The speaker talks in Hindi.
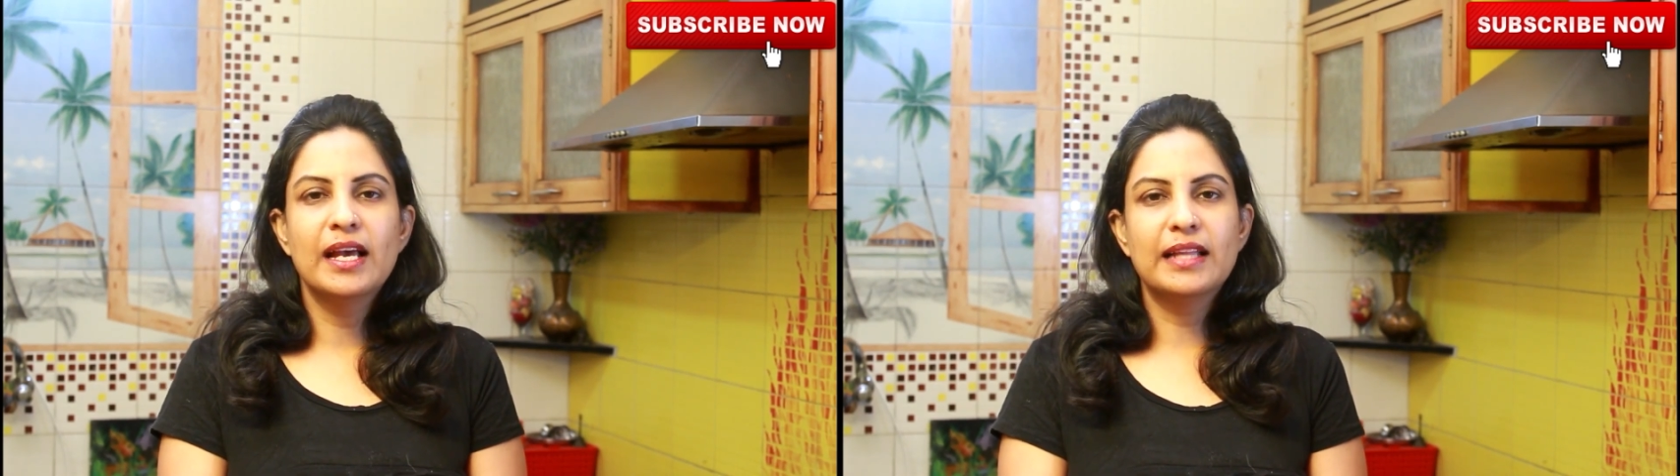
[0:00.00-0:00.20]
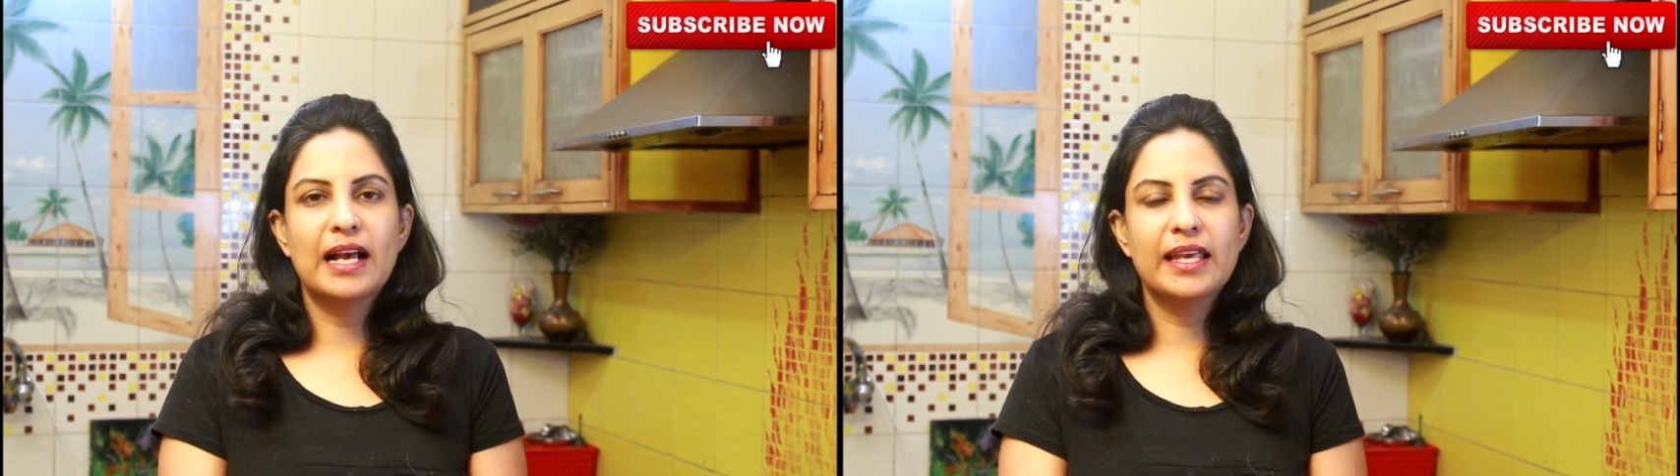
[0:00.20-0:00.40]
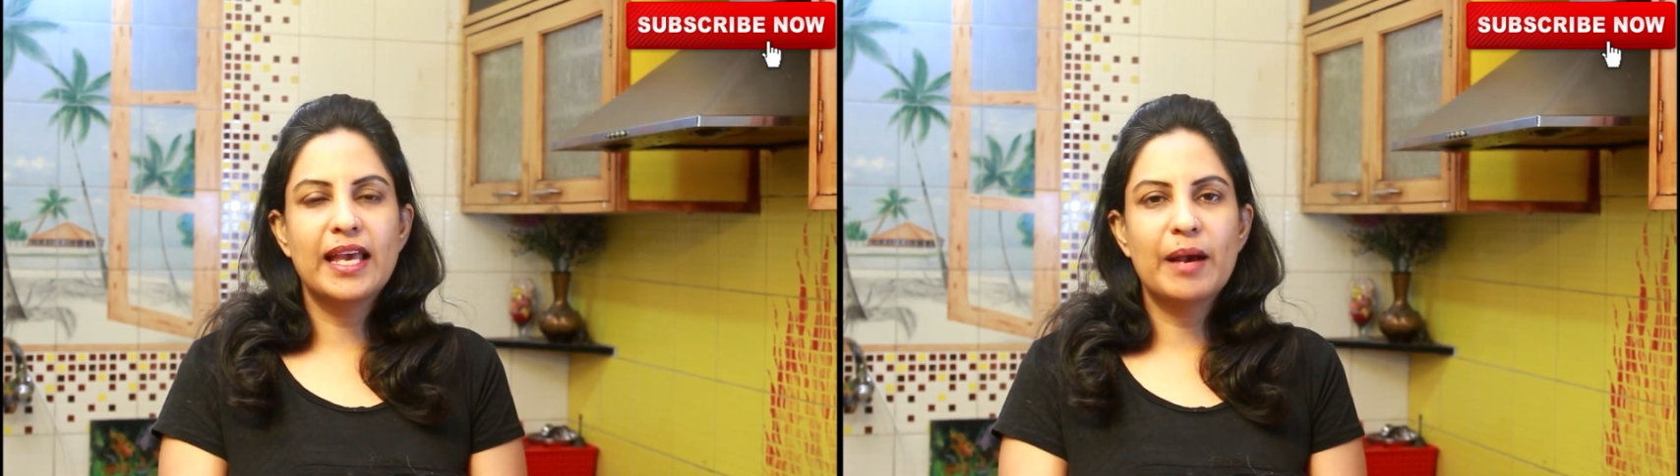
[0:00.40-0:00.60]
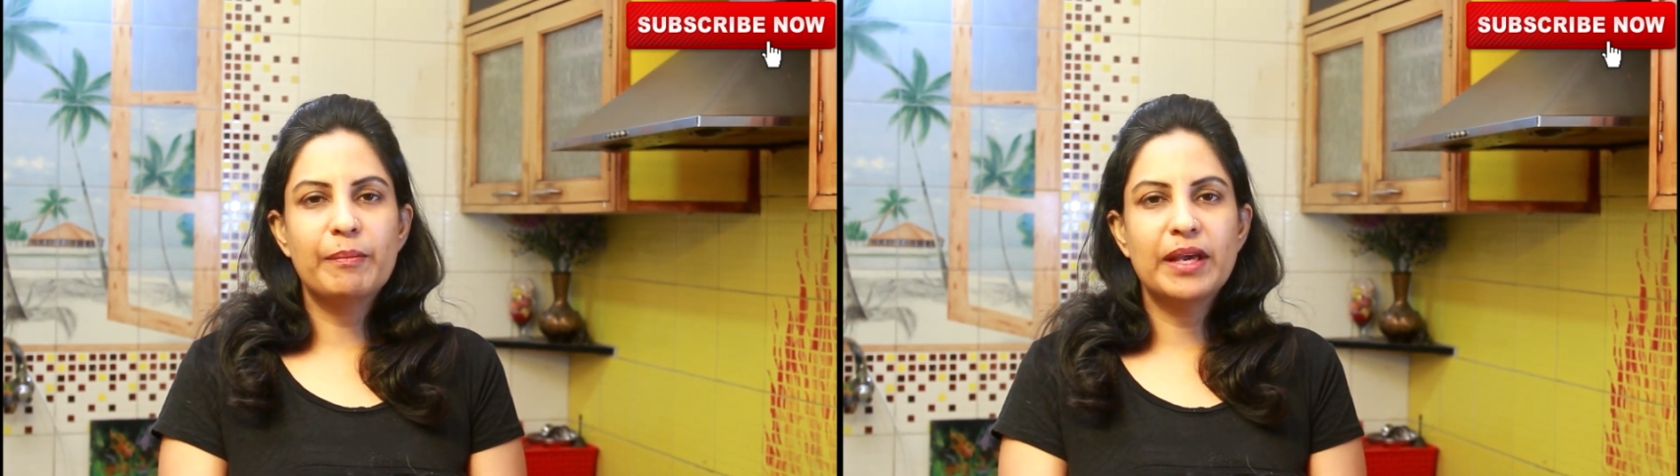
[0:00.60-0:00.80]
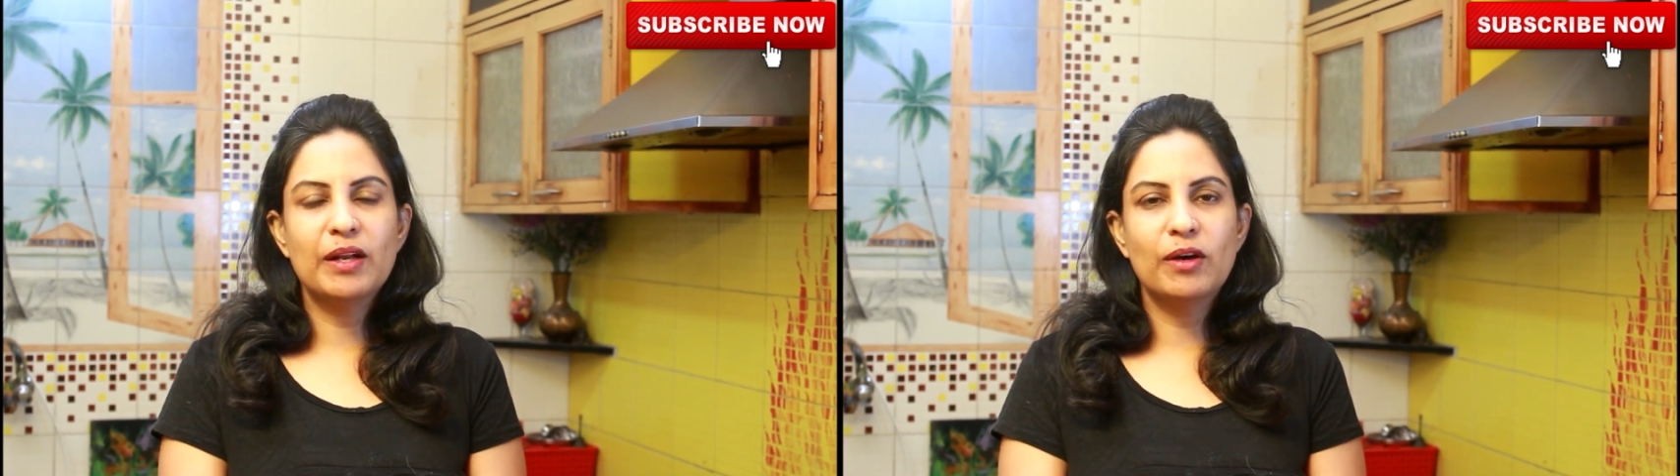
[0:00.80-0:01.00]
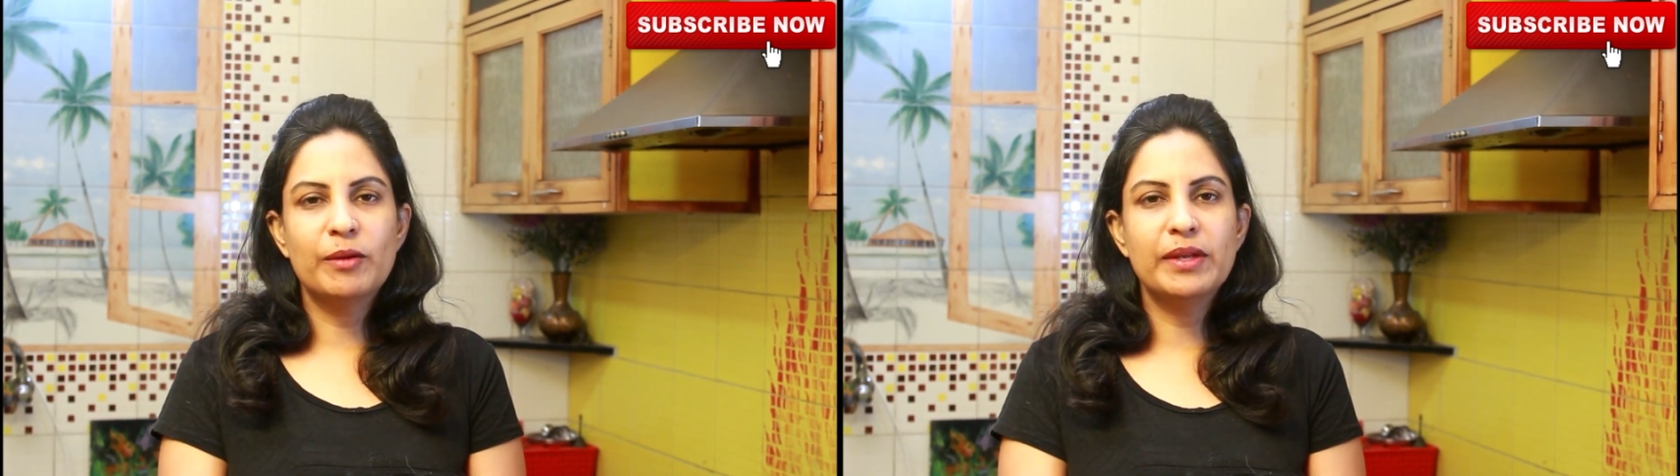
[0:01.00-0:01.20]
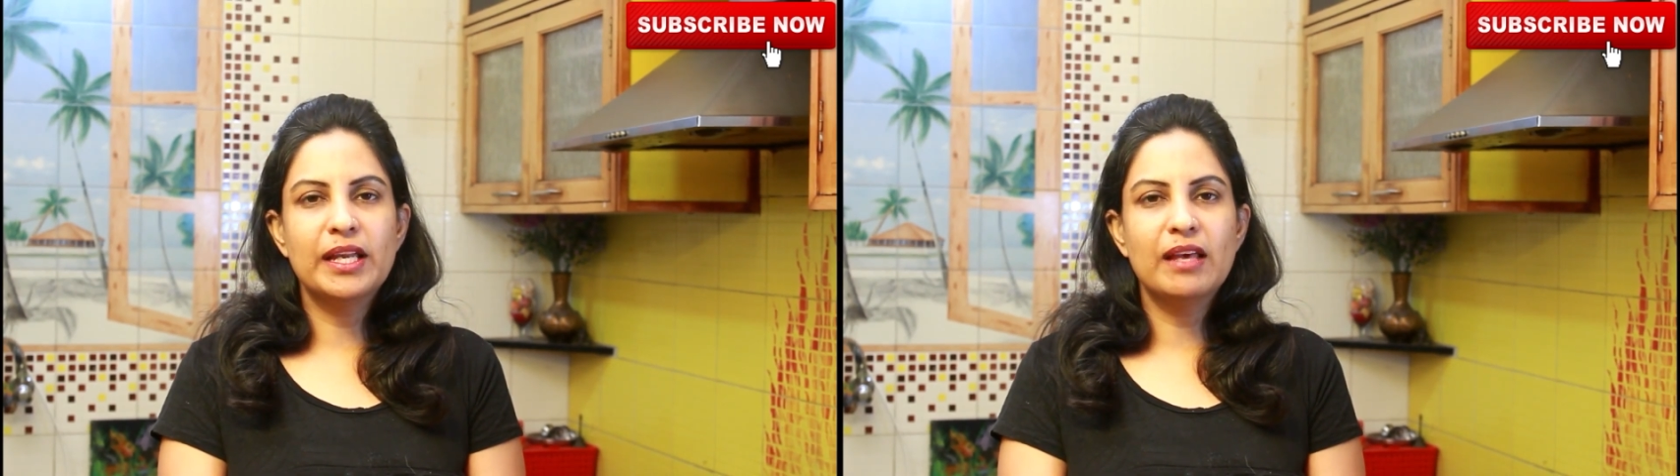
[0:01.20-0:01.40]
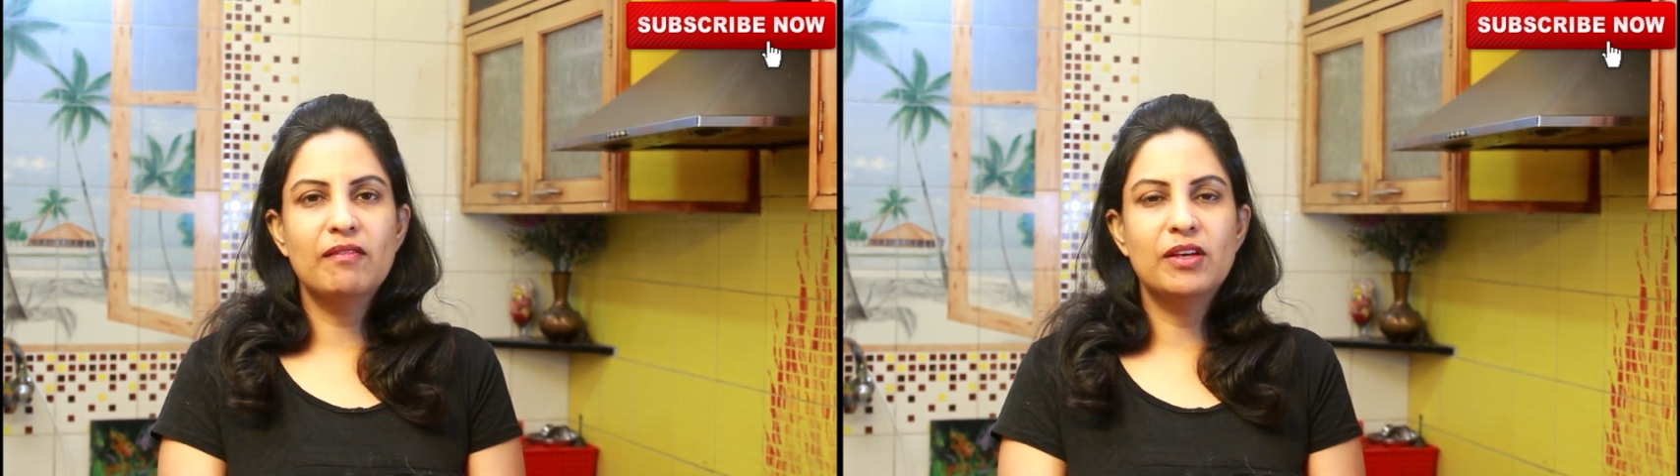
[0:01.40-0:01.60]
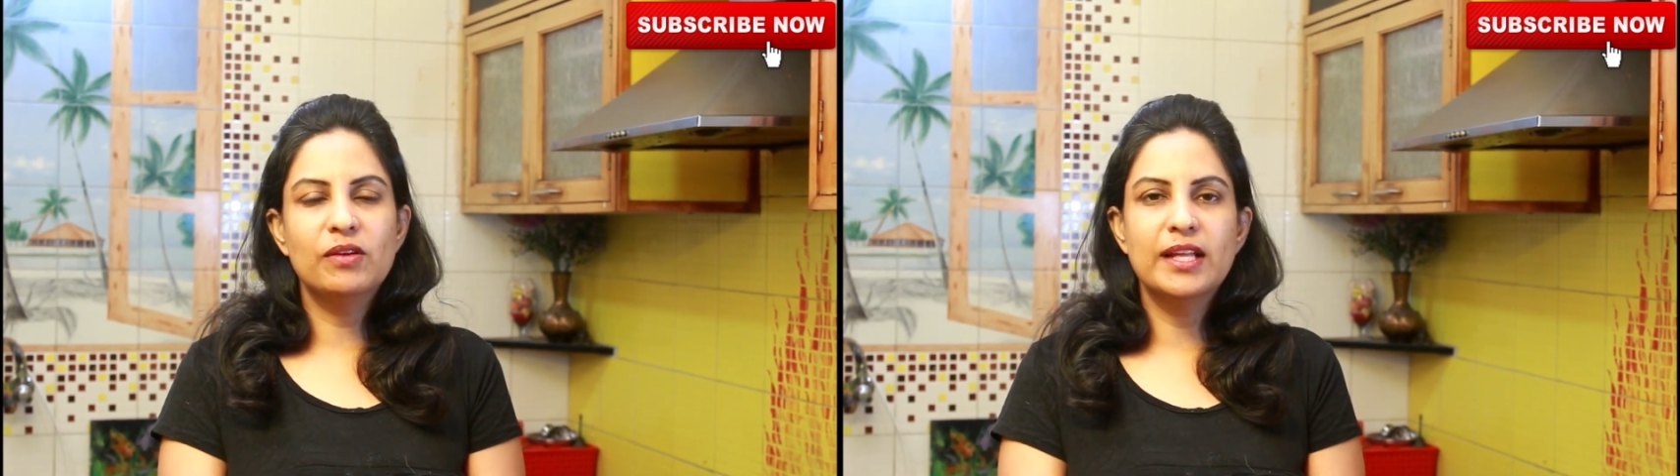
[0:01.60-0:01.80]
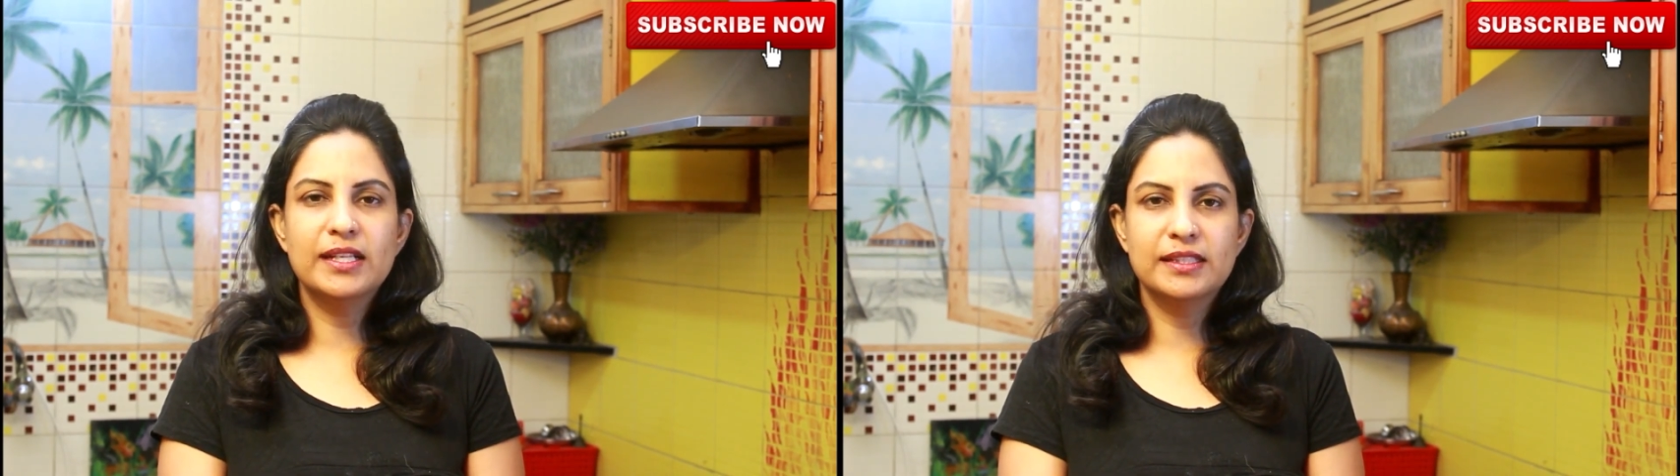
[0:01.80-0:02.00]
ताकि आप मेरे और भी नए वीडियो
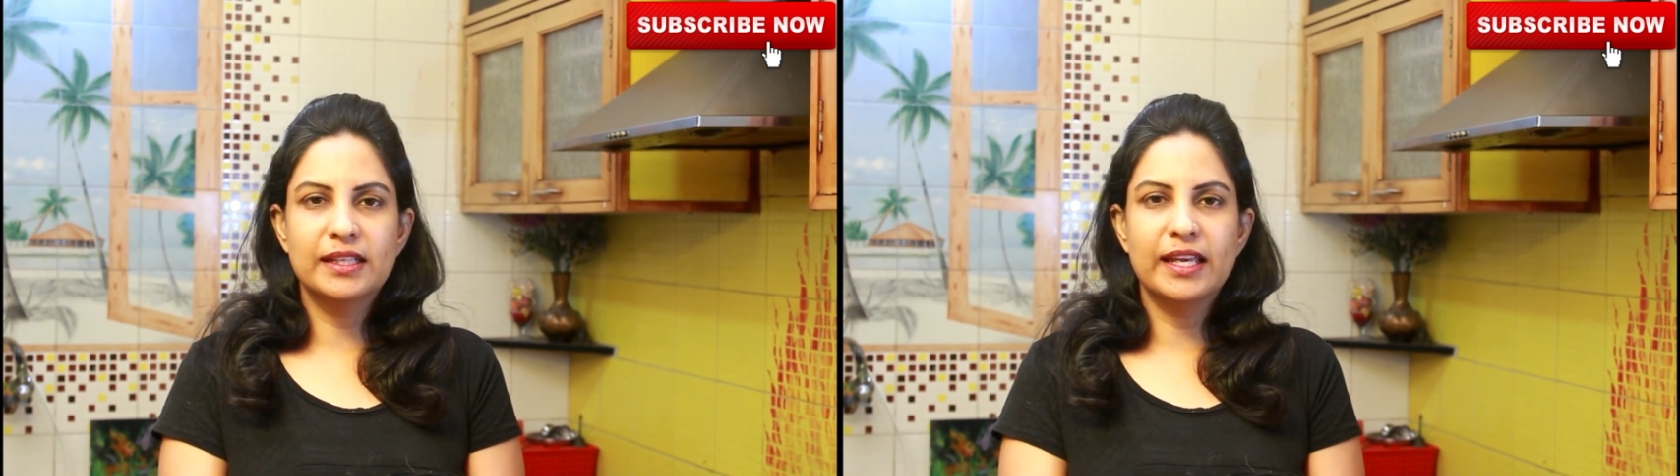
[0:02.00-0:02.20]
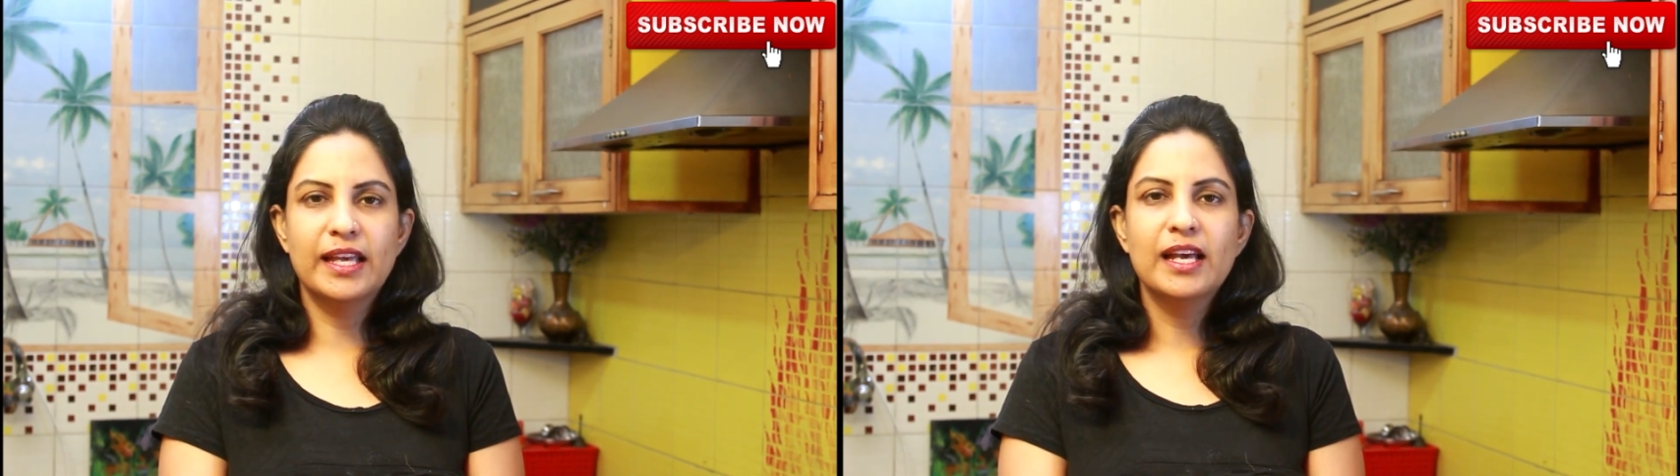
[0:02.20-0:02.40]
देख सकें